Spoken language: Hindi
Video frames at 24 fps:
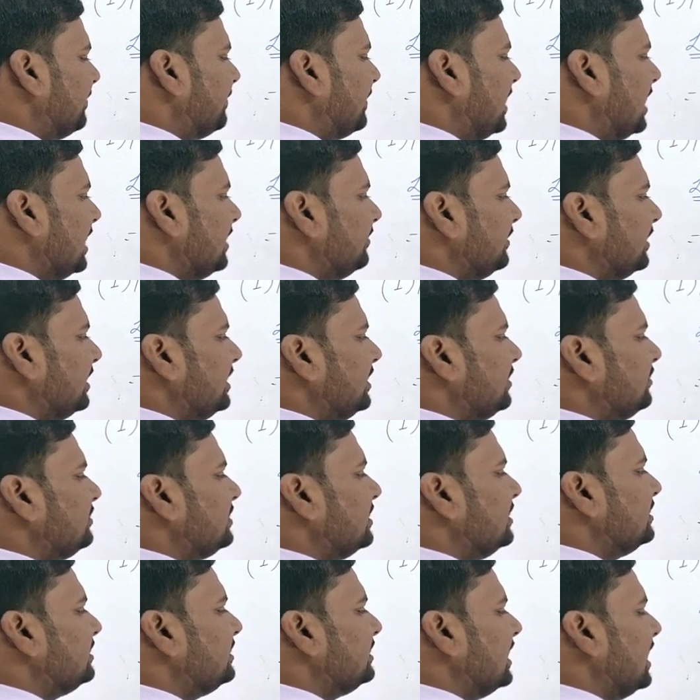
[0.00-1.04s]
अपान में डियर
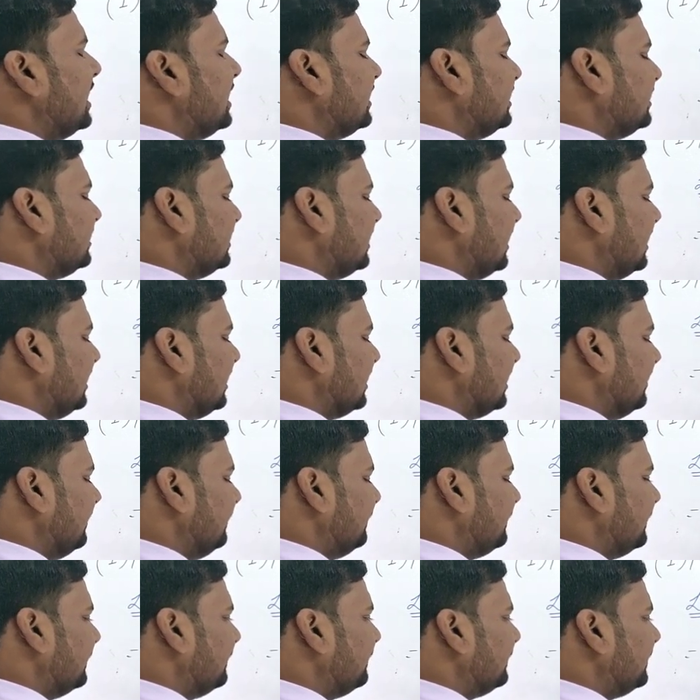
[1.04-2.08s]
स्टूडेंट्स यहाँ कितना आ जाएगा
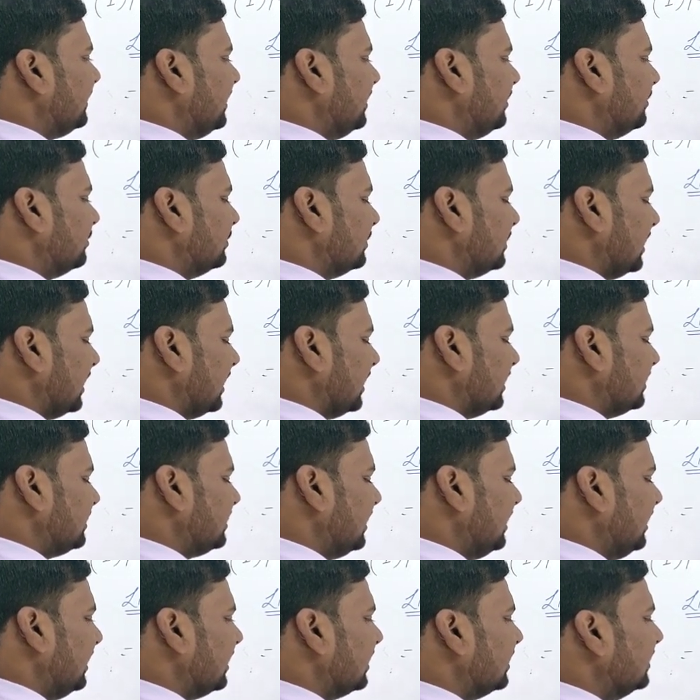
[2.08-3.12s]
फिफ्टीन हो जाएगा
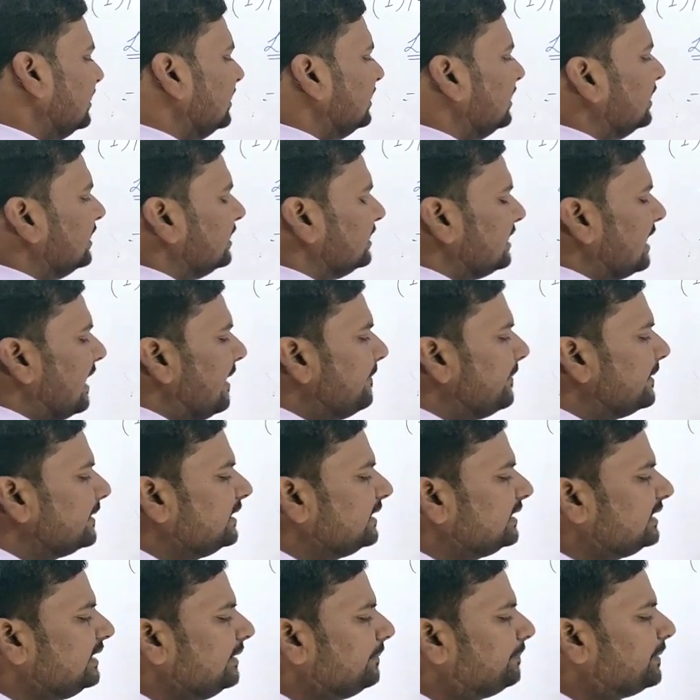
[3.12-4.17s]
सही है यहाँ पर
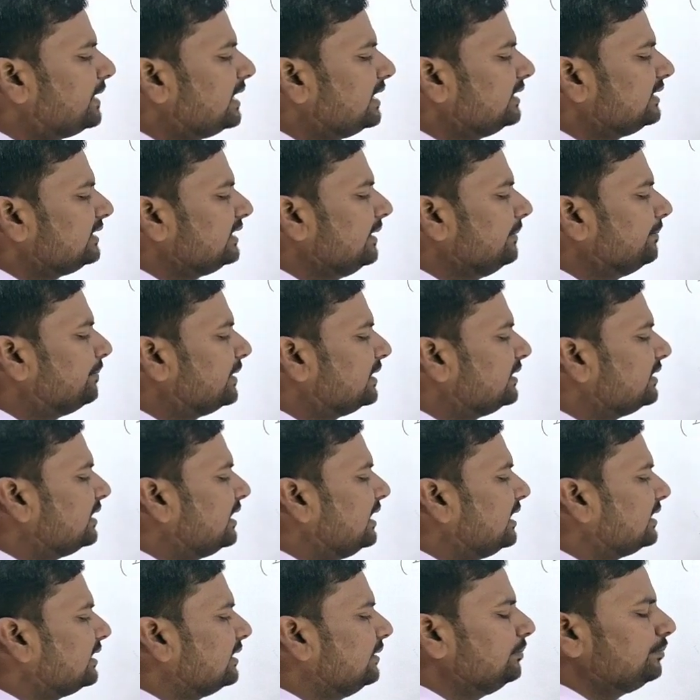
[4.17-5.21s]
देखिए पाँच ये
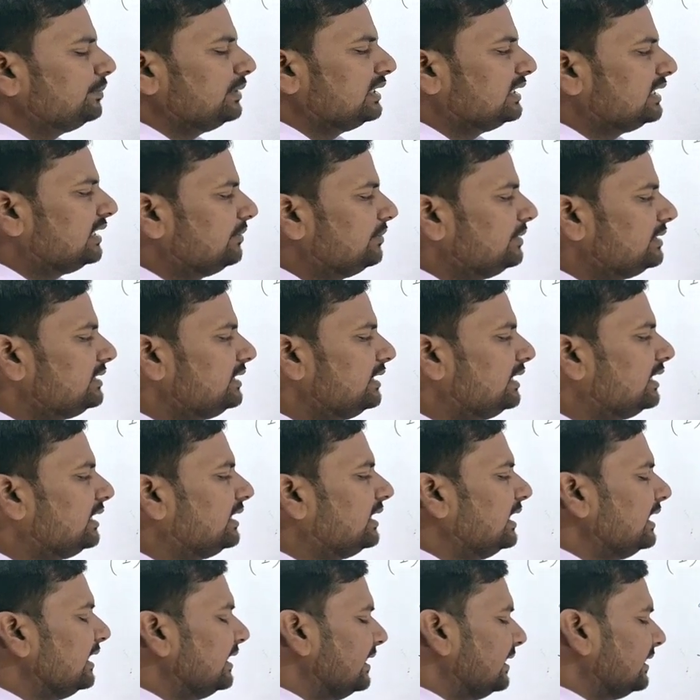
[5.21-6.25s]
पंद्रह एक कम पंद्रह में से
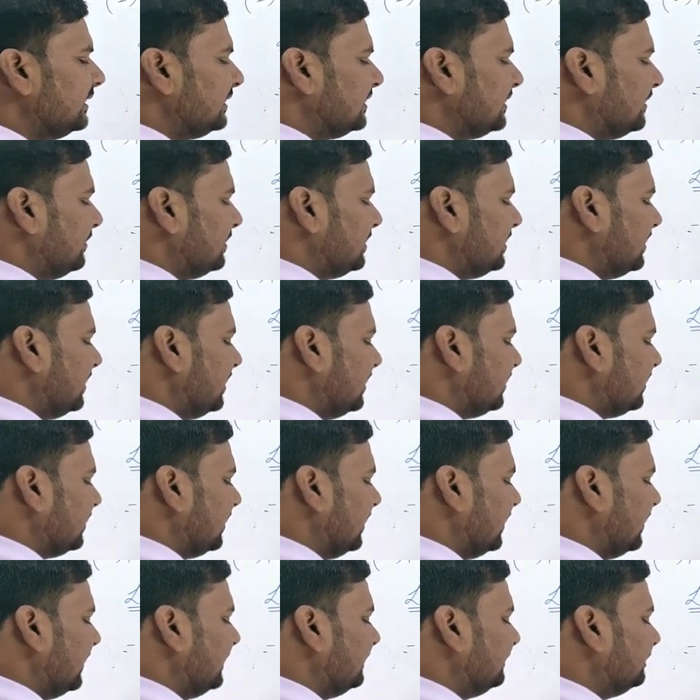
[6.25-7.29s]
एक गाएगा कितना बचेगा
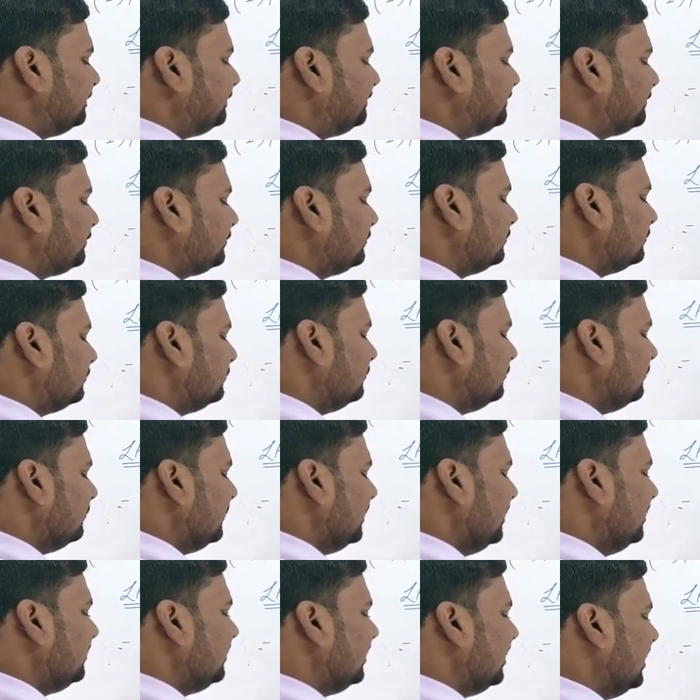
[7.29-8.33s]
तेरह
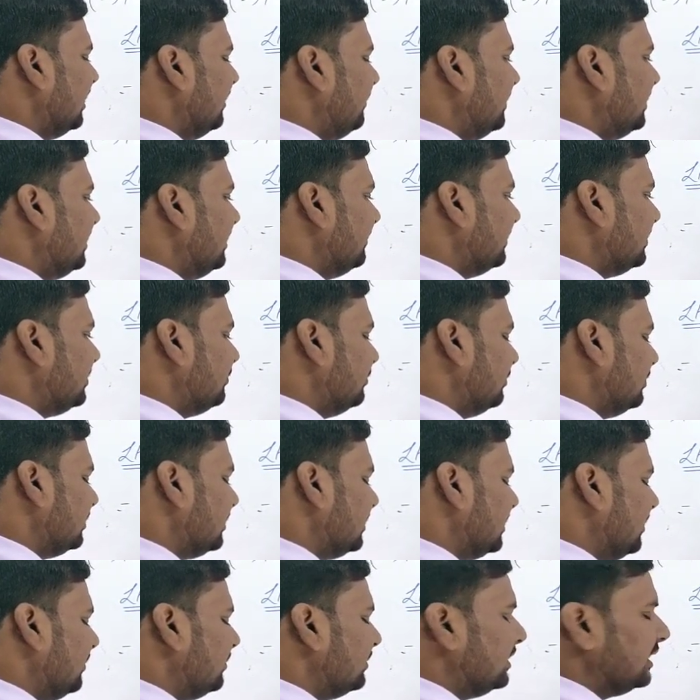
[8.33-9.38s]
तेरह बटे बच्चों
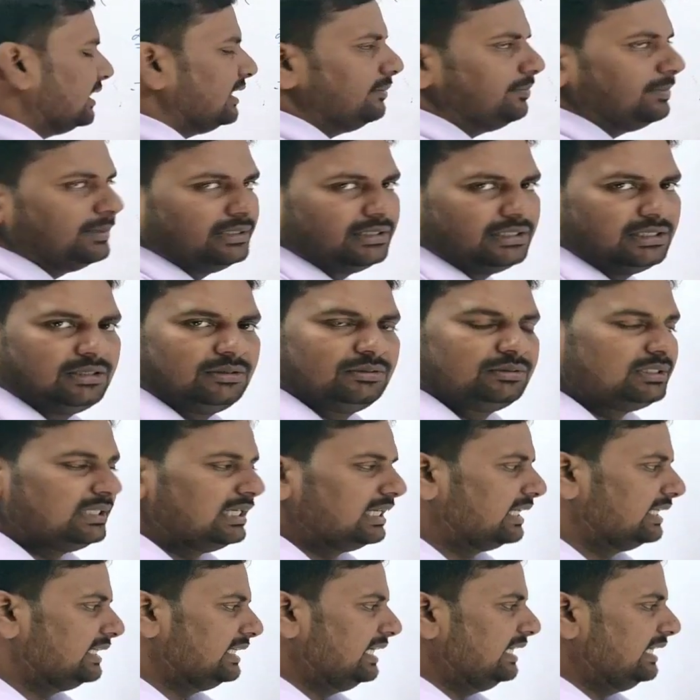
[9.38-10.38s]
कितना हो जाएगा पंद्रह हो जाएगा